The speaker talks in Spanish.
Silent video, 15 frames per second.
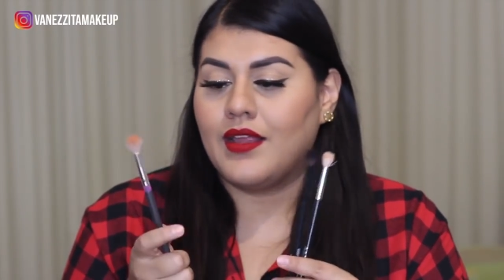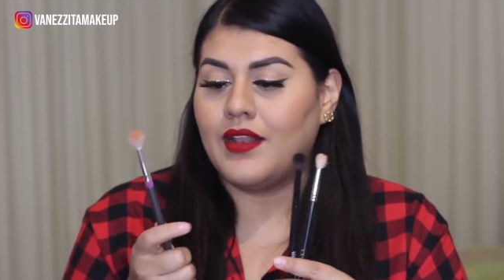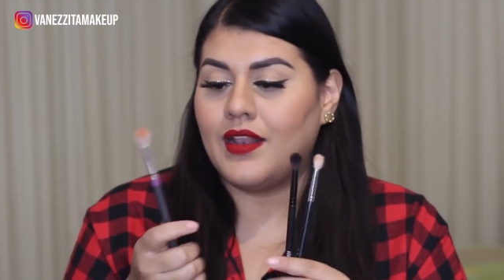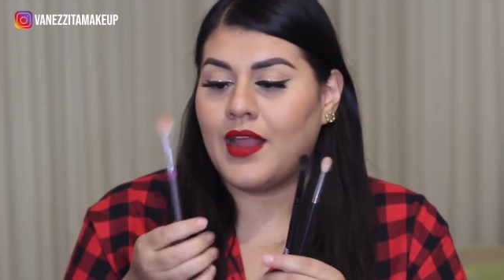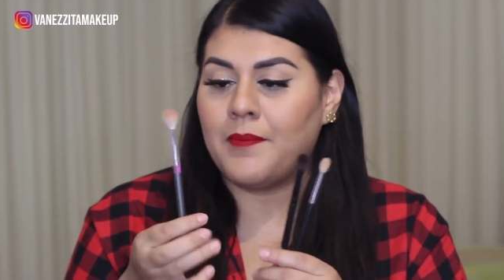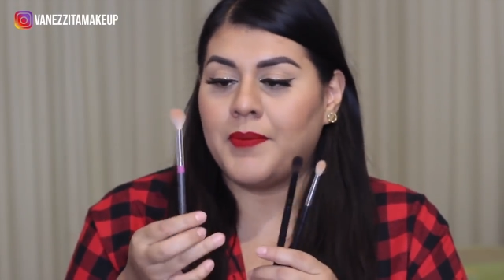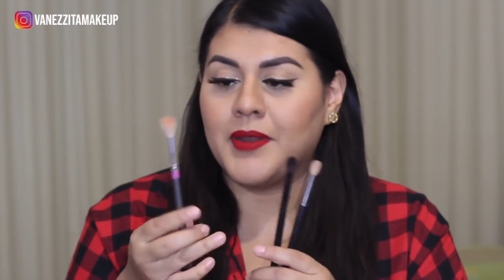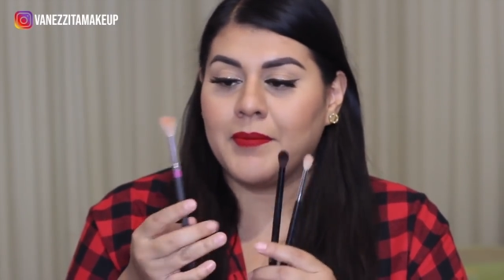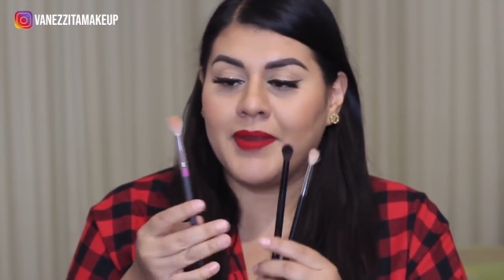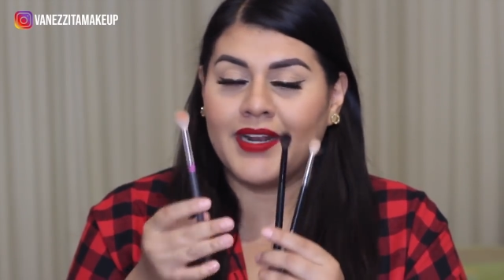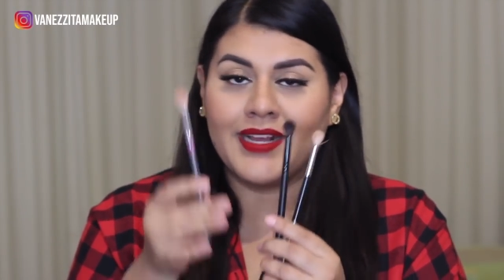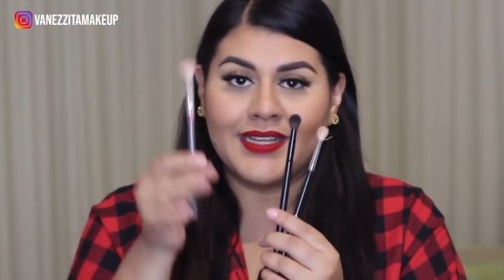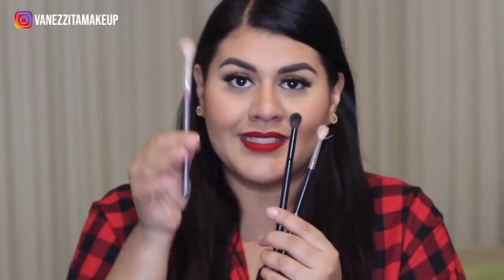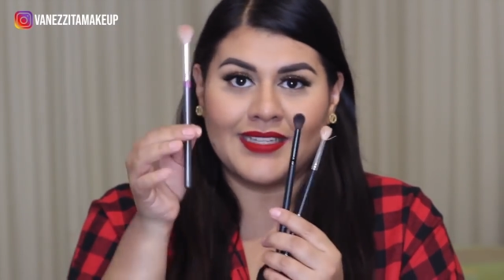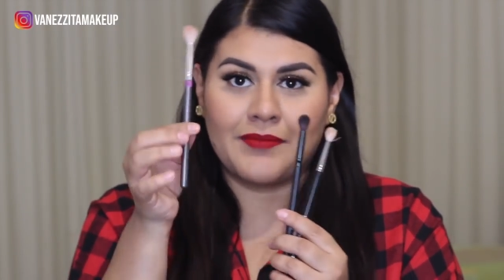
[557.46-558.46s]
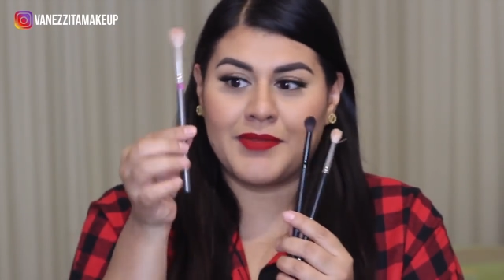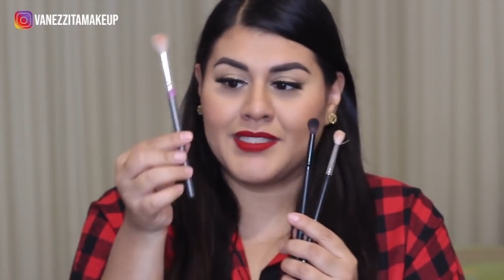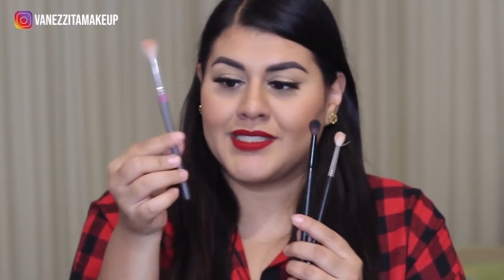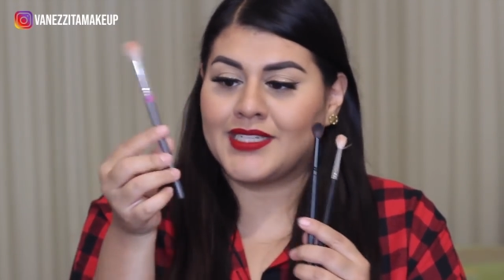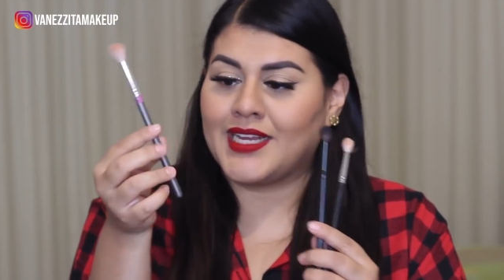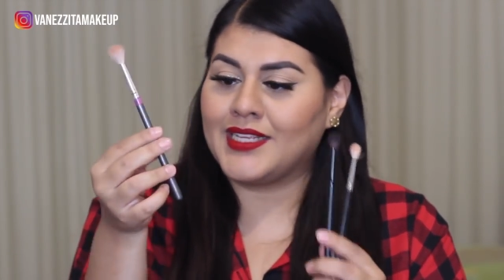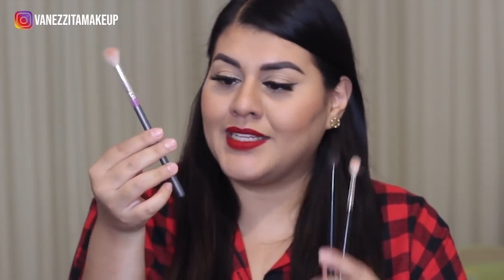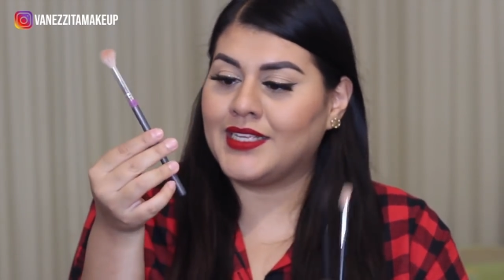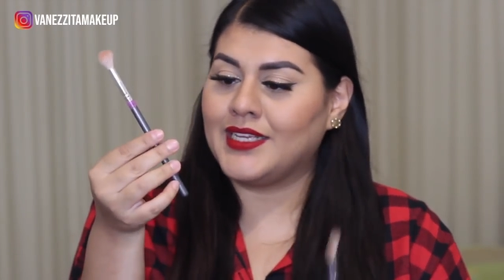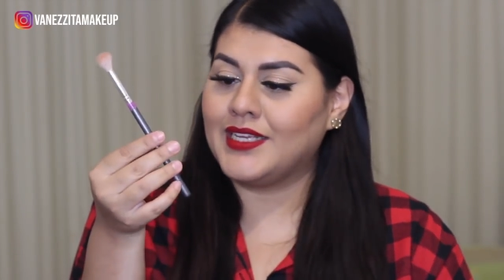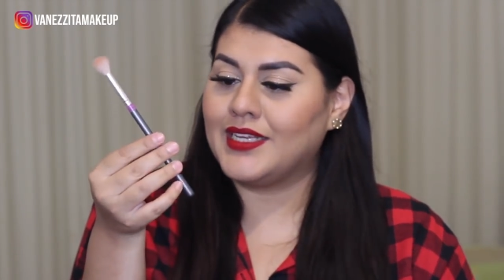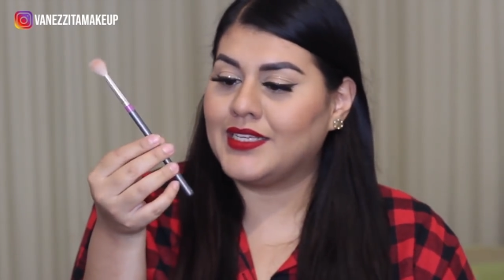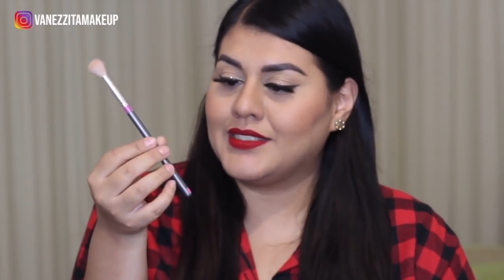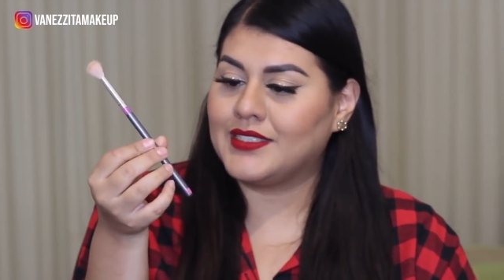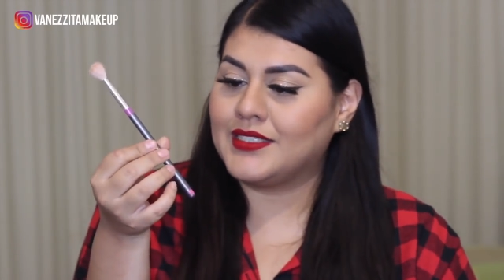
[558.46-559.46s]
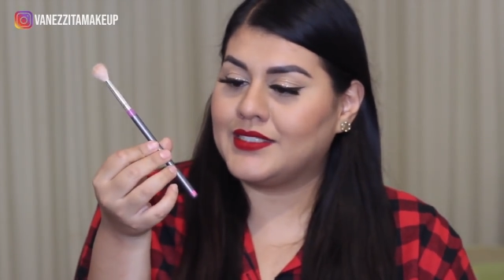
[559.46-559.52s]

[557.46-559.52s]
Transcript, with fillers: La primera, que es la más grande, es